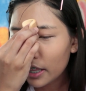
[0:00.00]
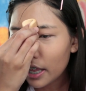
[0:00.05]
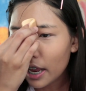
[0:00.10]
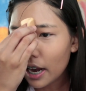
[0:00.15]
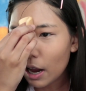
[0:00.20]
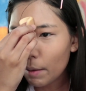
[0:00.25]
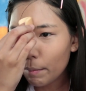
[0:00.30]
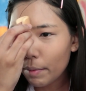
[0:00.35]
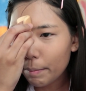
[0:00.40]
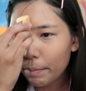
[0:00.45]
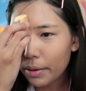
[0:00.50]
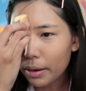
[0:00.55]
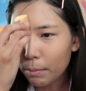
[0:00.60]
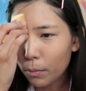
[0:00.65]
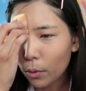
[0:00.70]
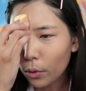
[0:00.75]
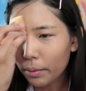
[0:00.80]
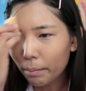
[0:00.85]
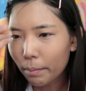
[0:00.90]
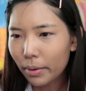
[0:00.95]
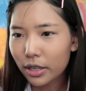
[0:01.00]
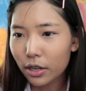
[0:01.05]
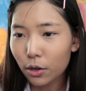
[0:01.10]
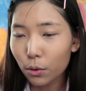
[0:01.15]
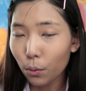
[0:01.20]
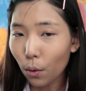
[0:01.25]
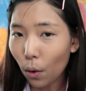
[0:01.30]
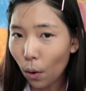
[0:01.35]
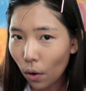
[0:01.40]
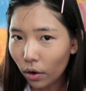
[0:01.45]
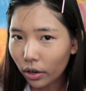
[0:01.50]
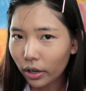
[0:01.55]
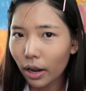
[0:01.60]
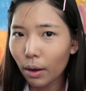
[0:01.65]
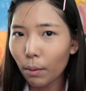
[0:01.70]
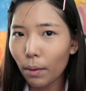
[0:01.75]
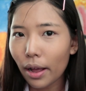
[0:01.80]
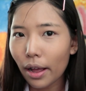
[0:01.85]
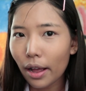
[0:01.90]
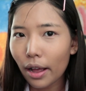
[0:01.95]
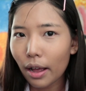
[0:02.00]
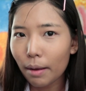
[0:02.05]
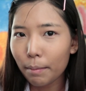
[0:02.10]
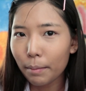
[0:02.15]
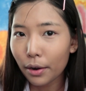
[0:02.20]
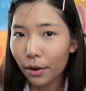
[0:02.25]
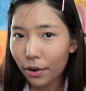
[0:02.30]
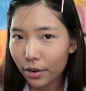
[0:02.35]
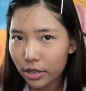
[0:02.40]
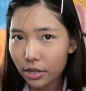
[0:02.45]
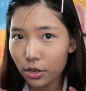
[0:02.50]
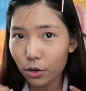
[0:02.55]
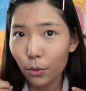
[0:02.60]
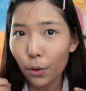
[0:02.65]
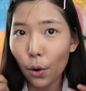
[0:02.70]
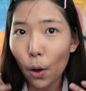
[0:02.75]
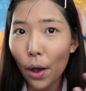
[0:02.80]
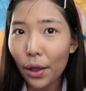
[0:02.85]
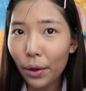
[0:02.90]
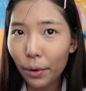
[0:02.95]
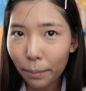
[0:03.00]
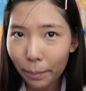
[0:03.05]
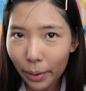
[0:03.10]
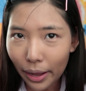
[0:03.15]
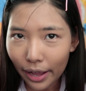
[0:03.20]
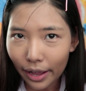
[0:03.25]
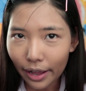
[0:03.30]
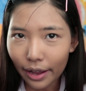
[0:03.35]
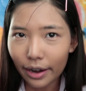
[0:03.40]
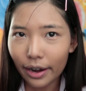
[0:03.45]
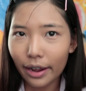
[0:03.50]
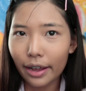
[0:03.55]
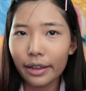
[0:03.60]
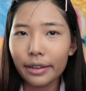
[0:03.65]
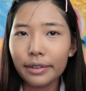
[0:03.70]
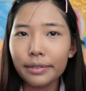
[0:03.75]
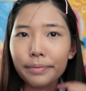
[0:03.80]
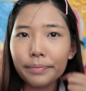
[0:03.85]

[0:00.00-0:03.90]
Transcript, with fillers: ถ้าเราไปปิดหมดมันจะดูออกนะคะว่ามันจะรอยออกมานะ